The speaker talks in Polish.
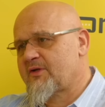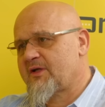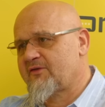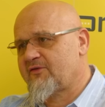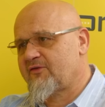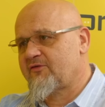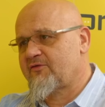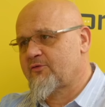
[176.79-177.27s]

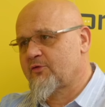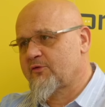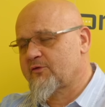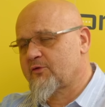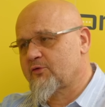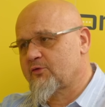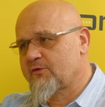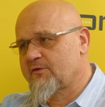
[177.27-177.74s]
doradzić
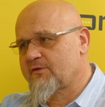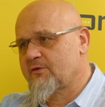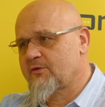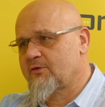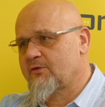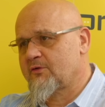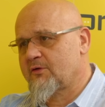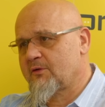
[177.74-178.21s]
Tusku,
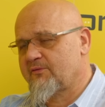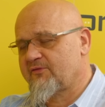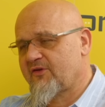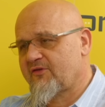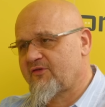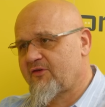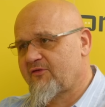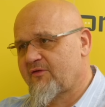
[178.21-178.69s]
Tusku, rób
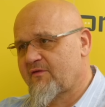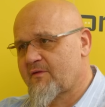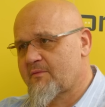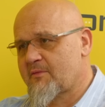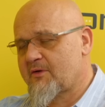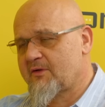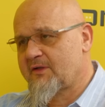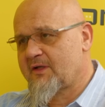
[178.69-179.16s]
wcześniejsze
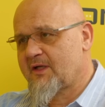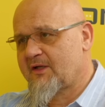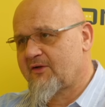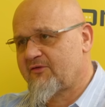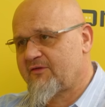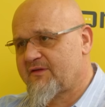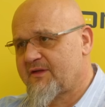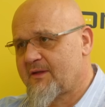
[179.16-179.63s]
wybory, a
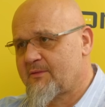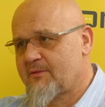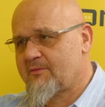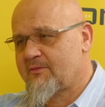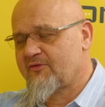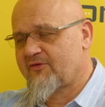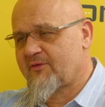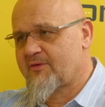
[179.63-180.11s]
Kaczyńskiemu
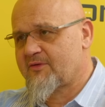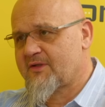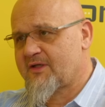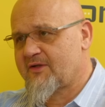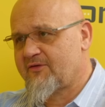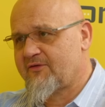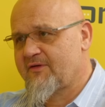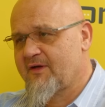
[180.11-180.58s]
możemy
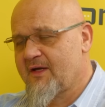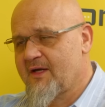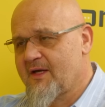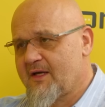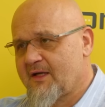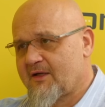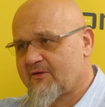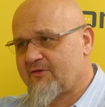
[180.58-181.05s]
doradzić
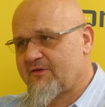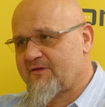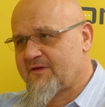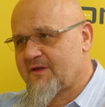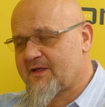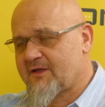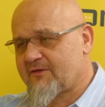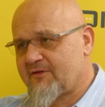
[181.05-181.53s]

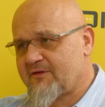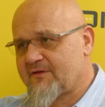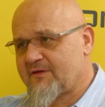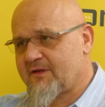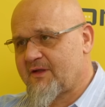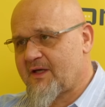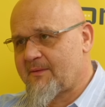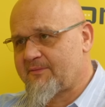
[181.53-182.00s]
Kaczyński,
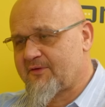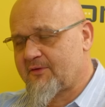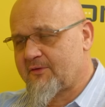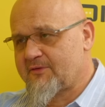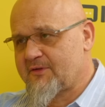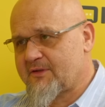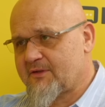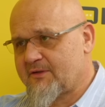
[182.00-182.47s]
Kaczyński,
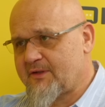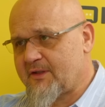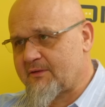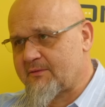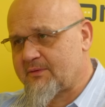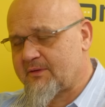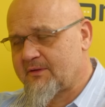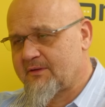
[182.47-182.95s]
absolutnie tego nie
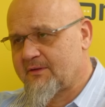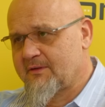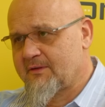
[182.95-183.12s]
rób.